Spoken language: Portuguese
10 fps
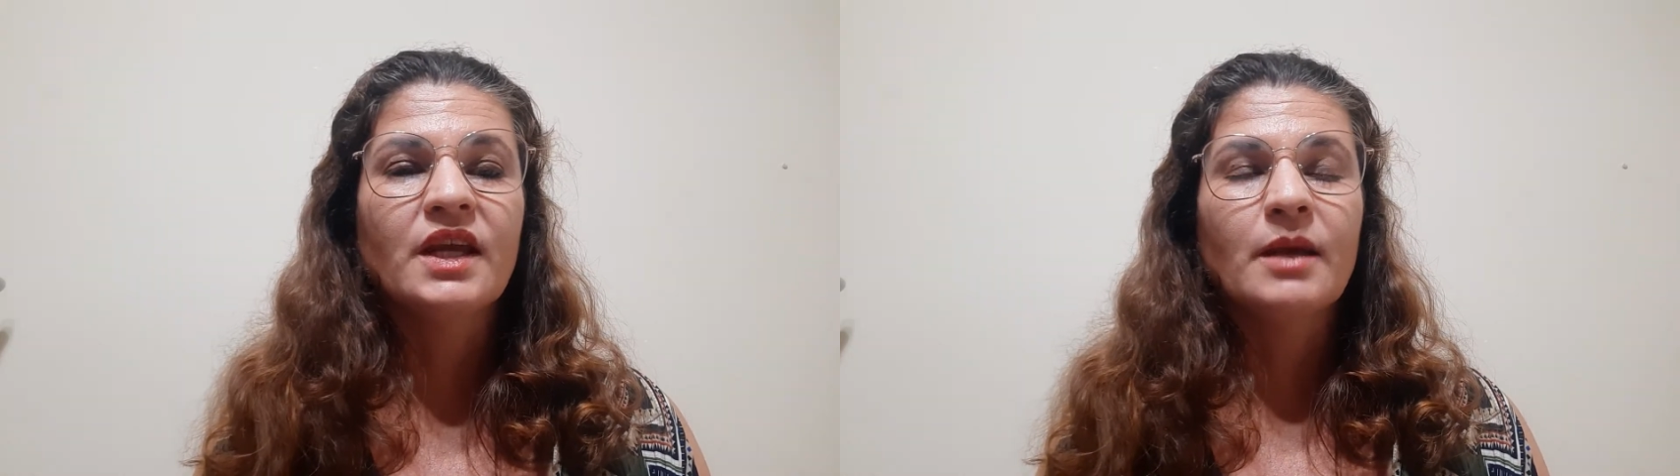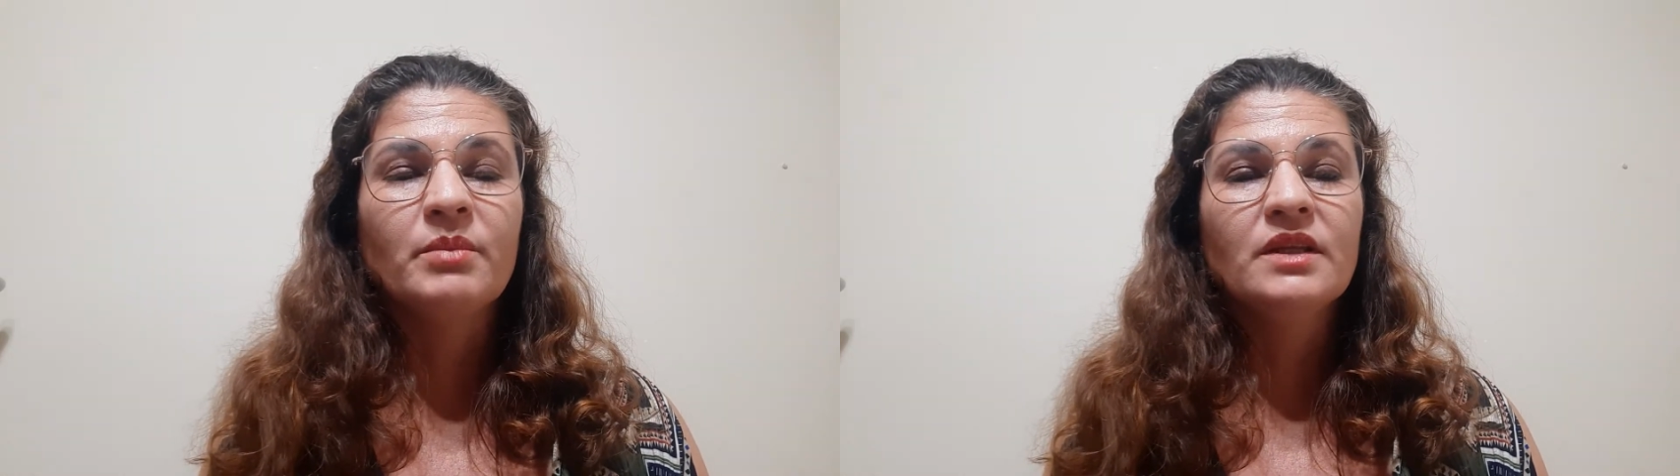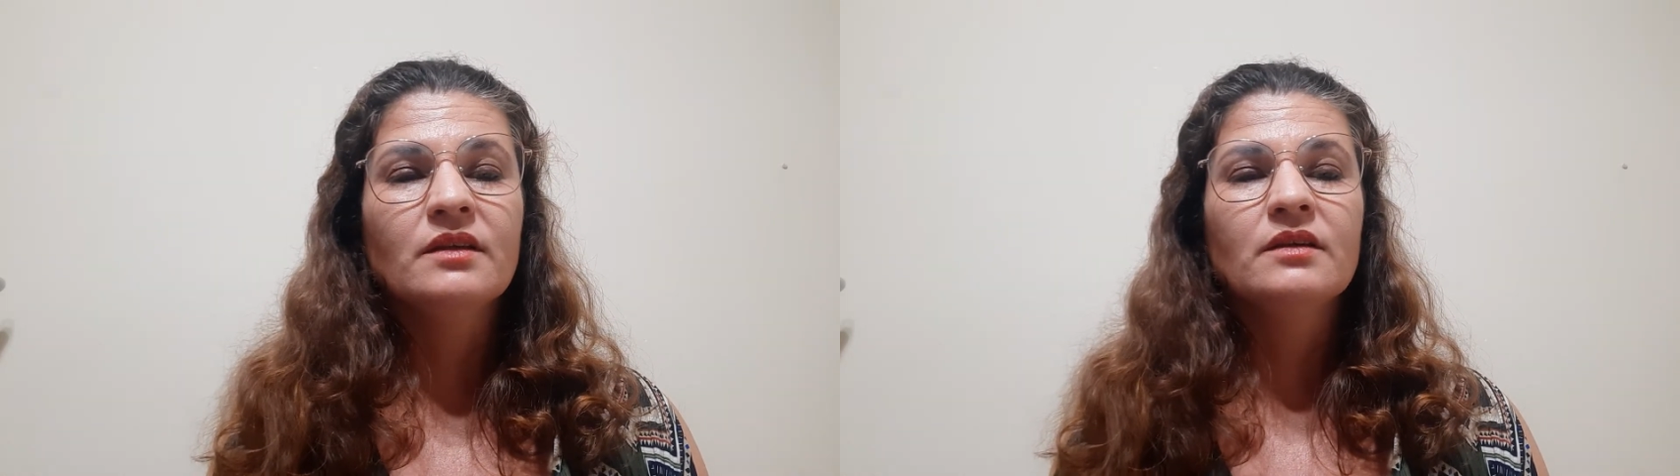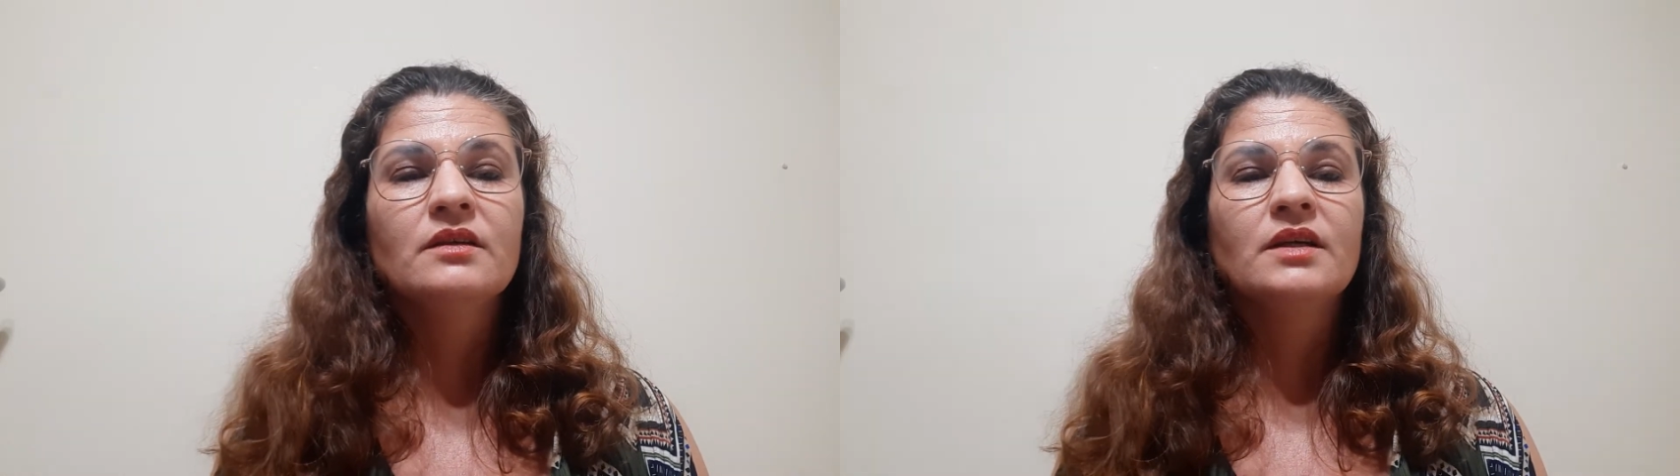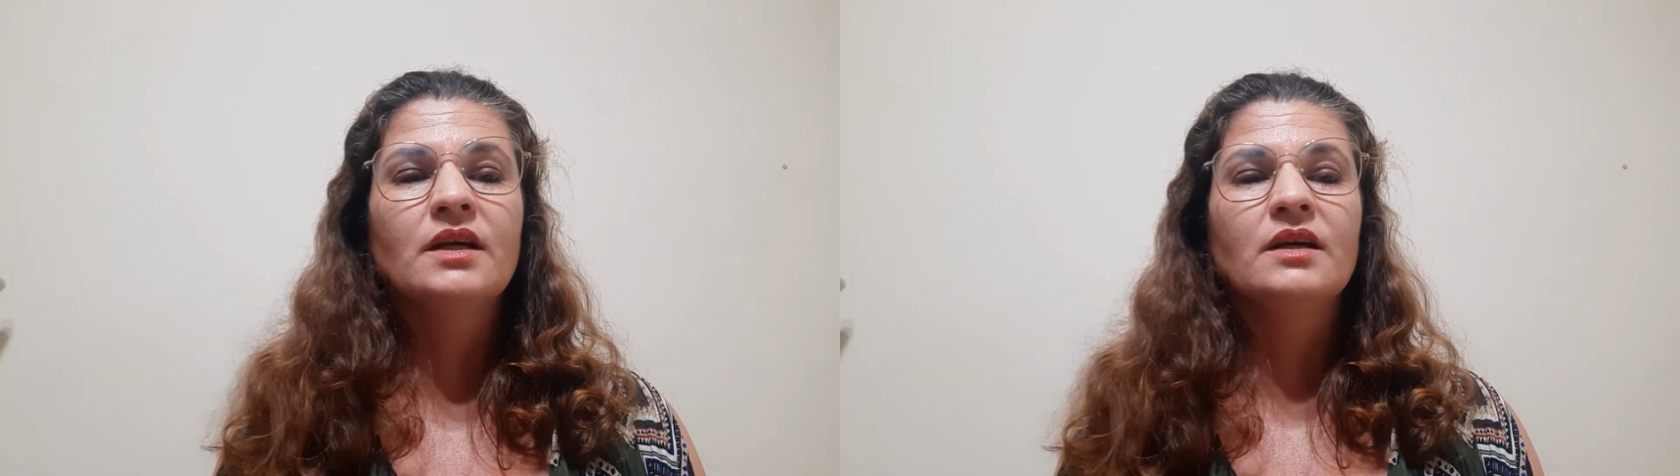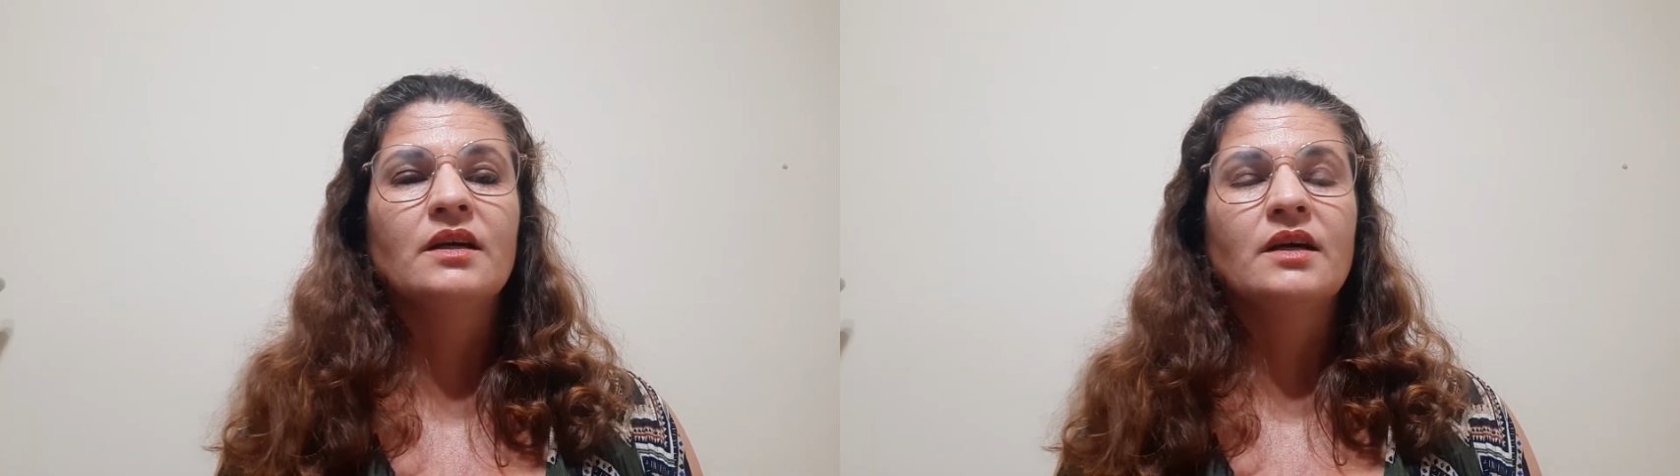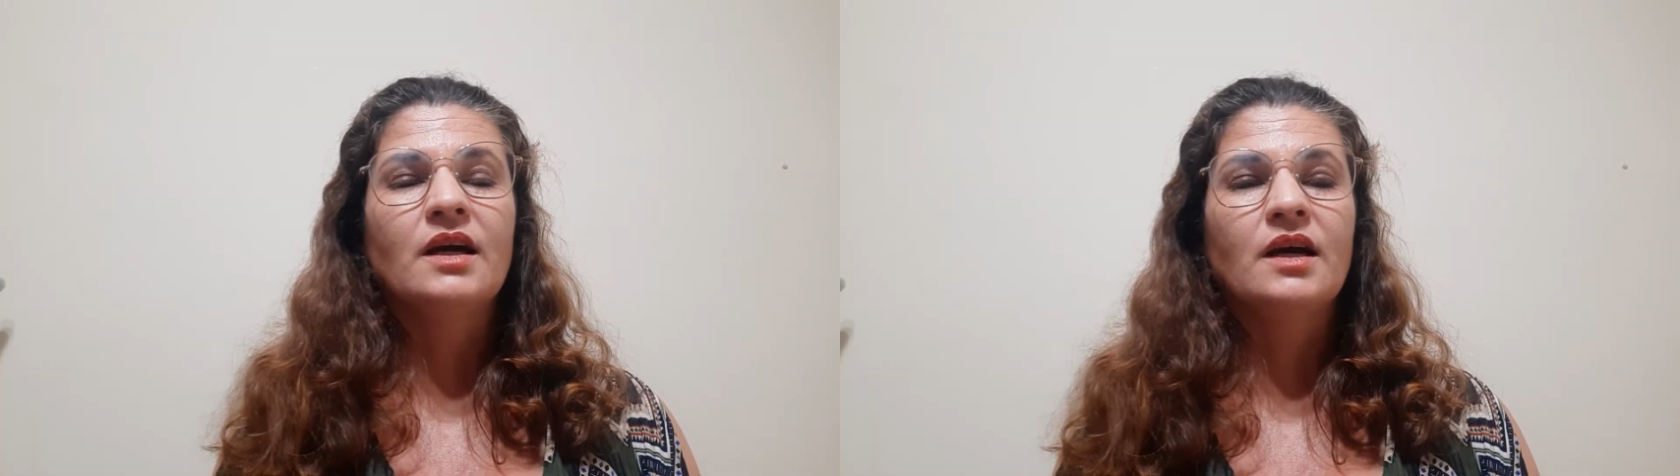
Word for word: Que é pitanga,